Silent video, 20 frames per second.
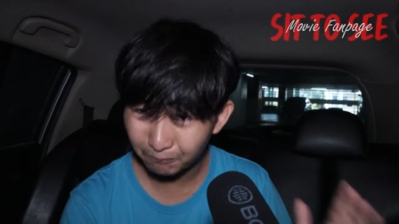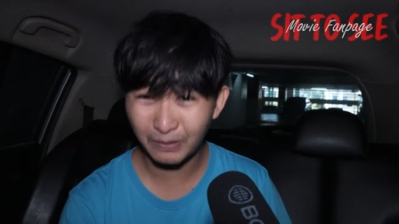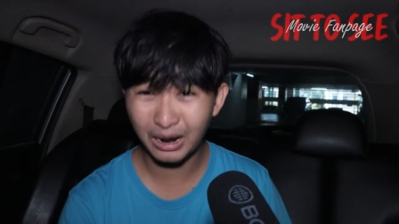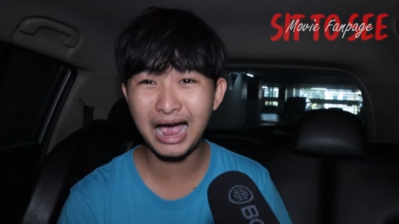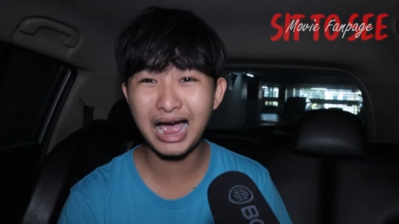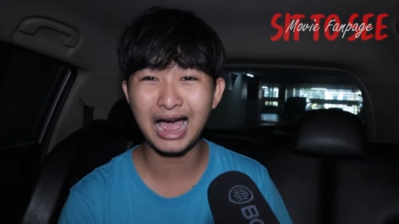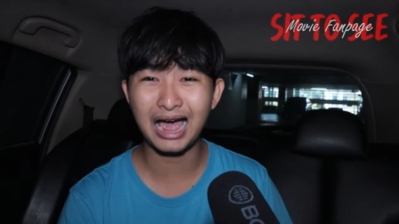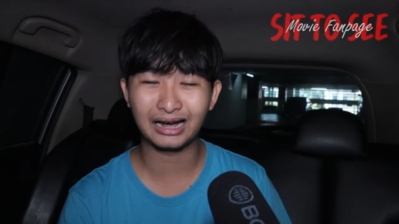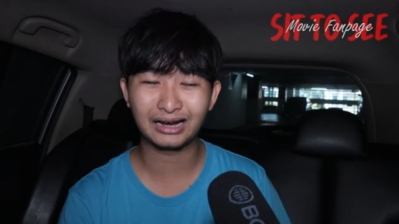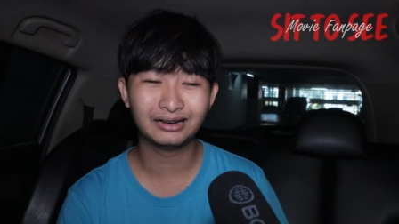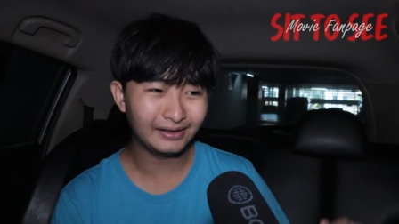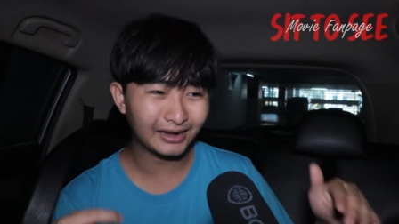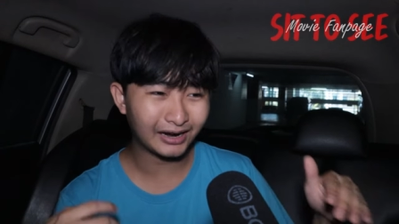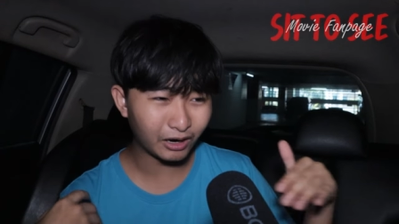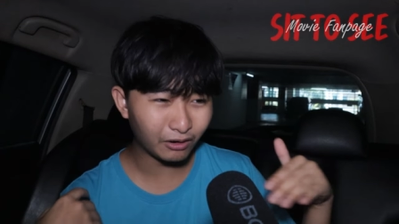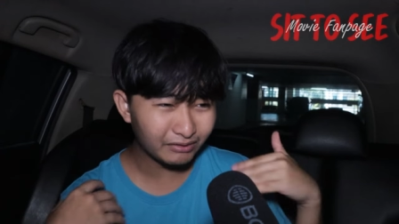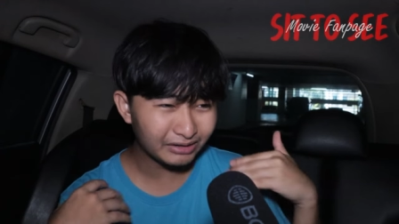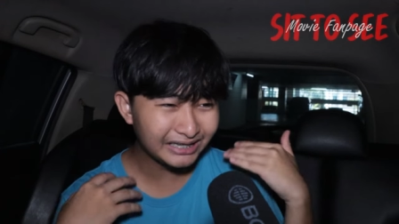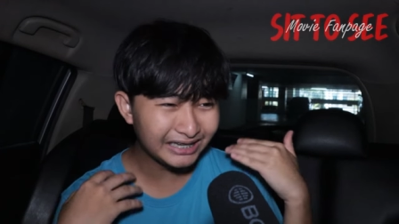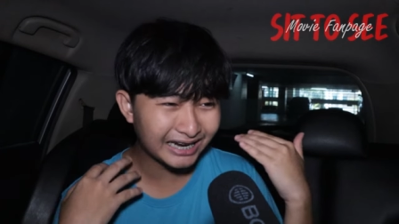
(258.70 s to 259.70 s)
มากๆแล้ว
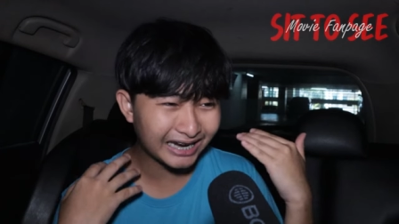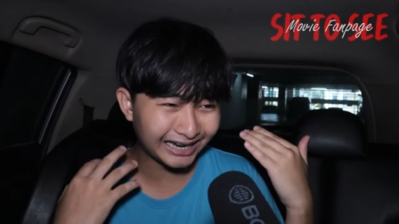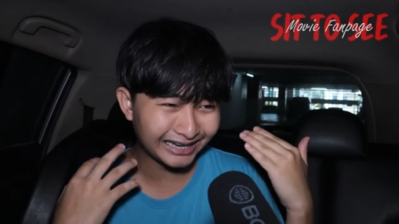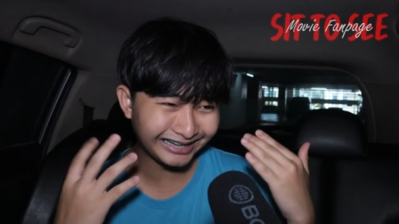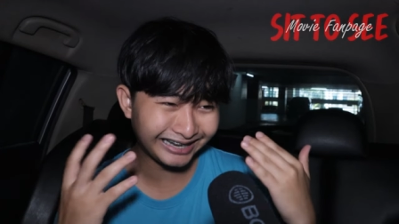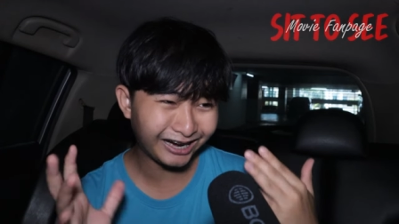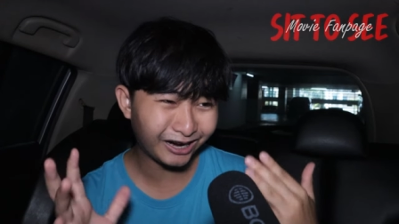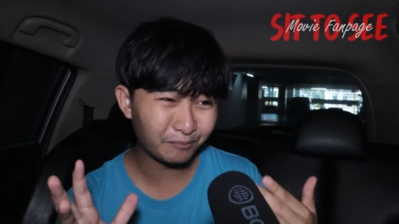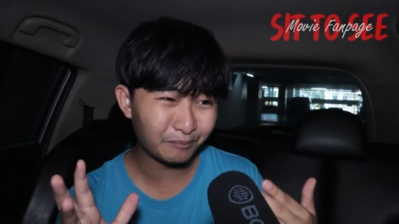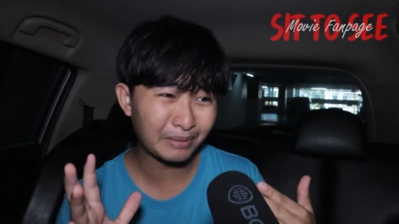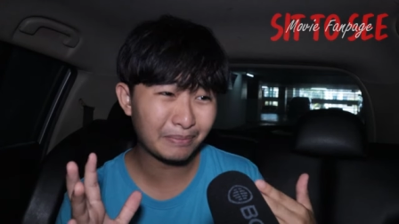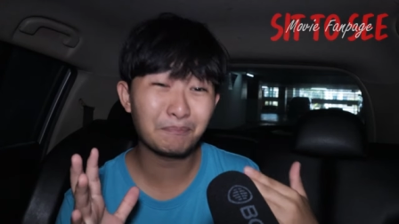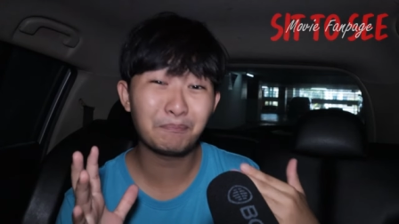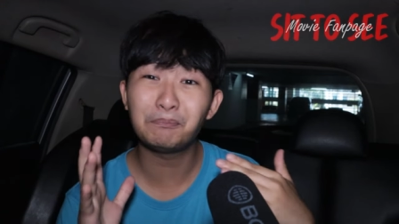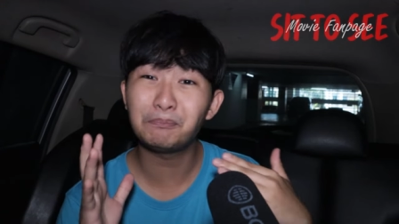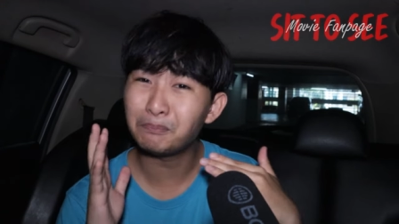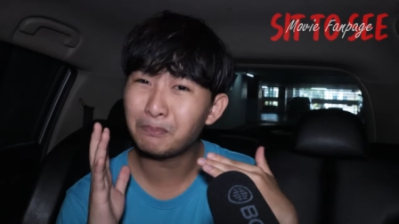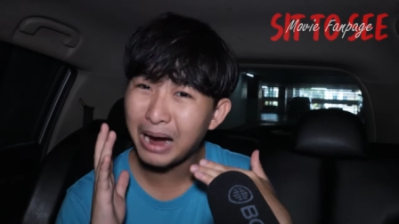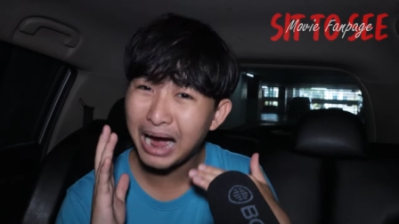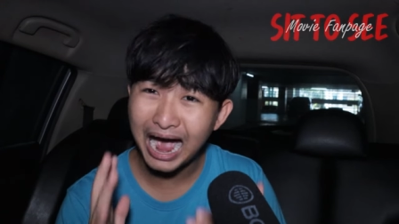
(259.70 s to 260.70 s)
ก็วิธีการเล่ามัน
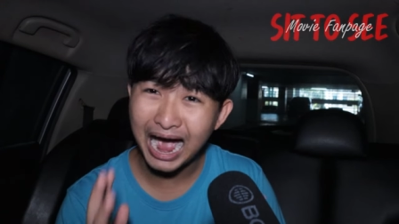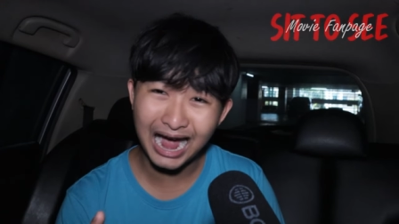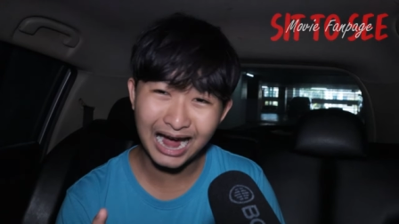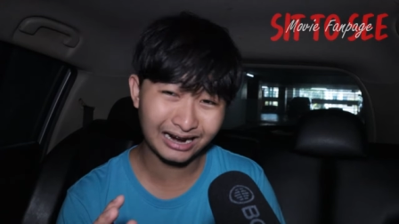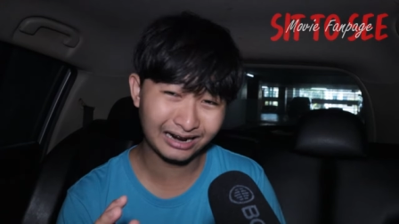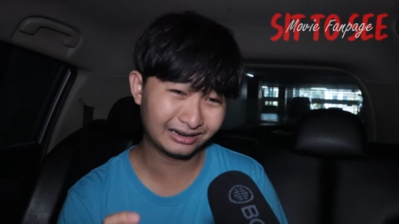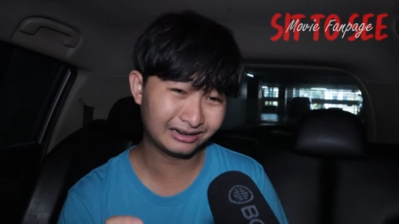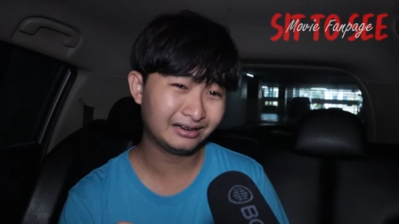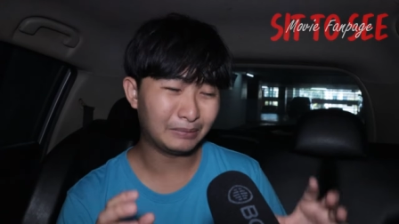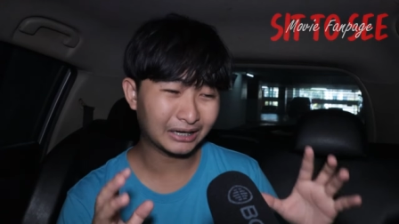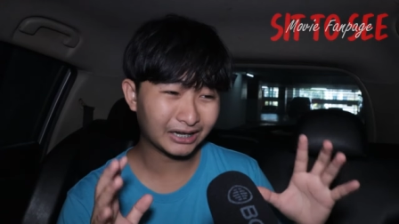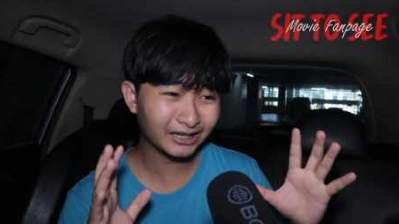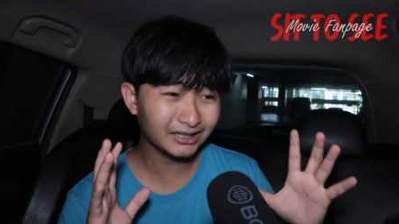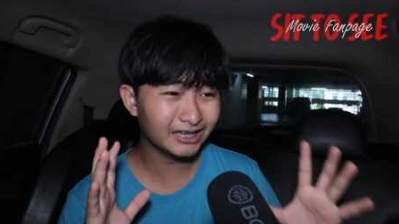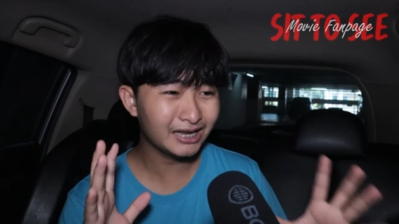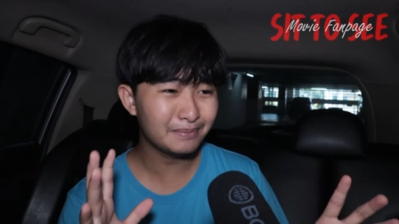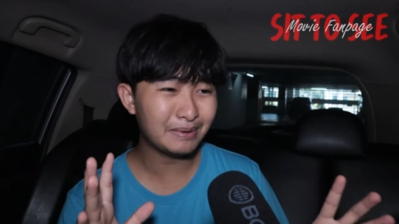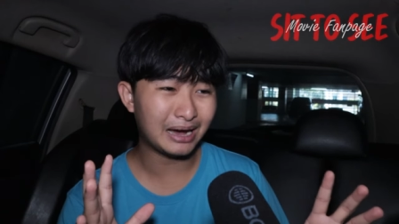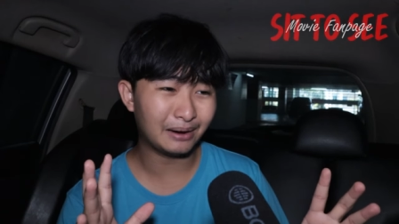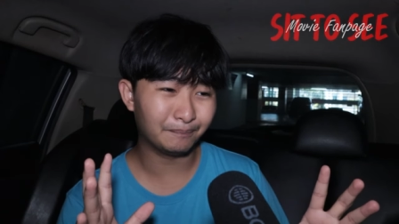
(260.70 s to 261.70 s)
พัง มันก็
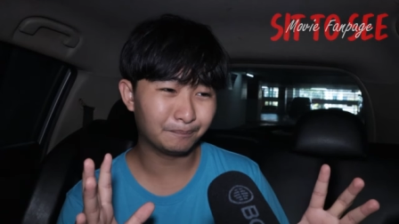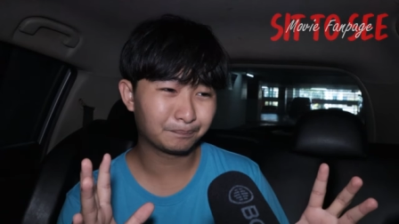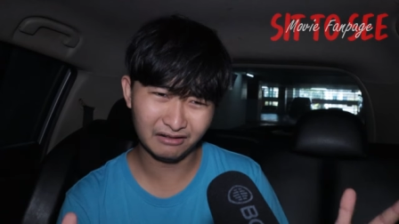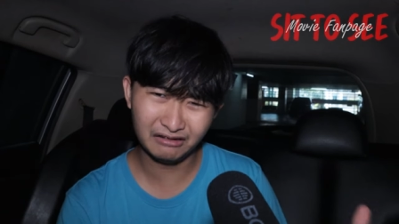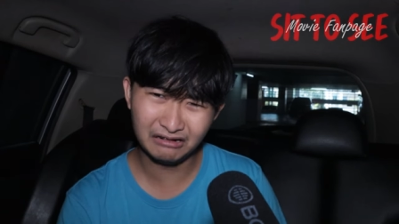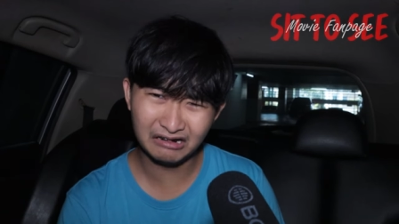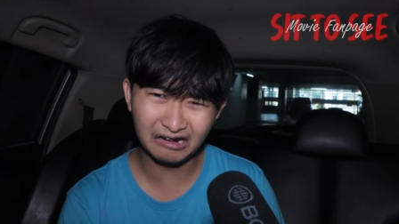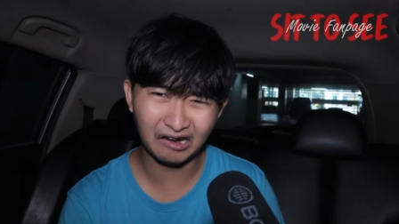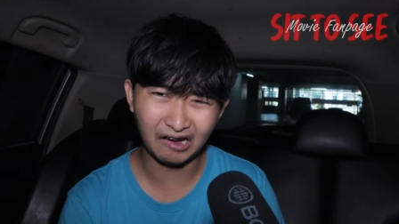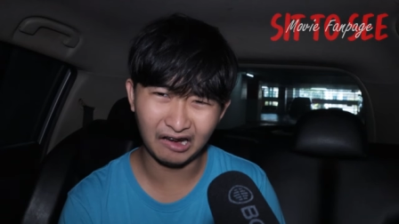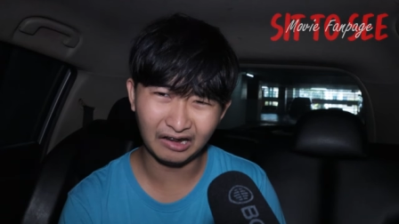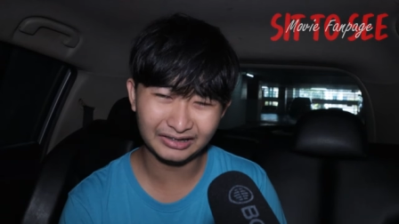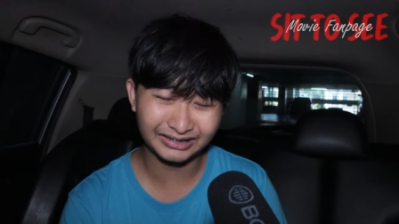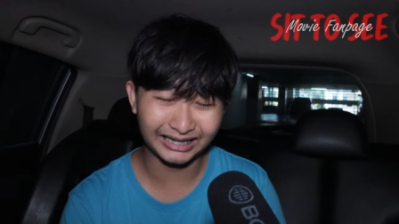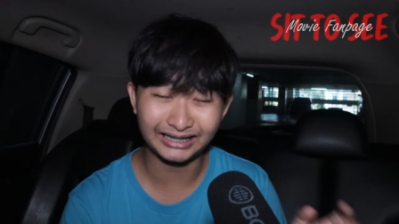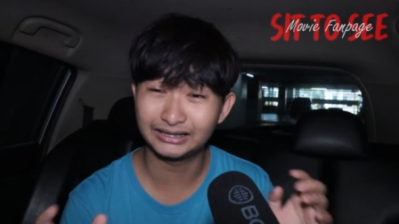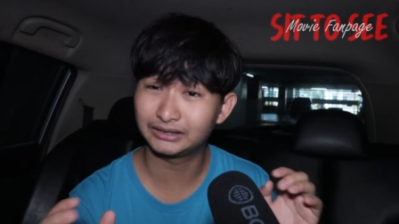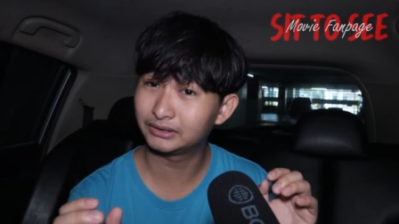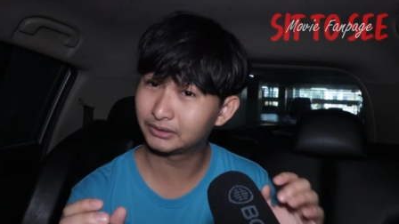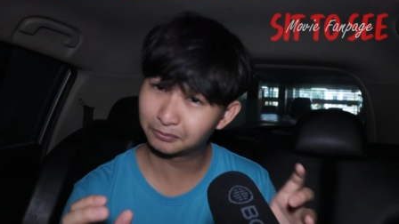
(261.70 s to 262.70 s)
เลยแบบ เออแต่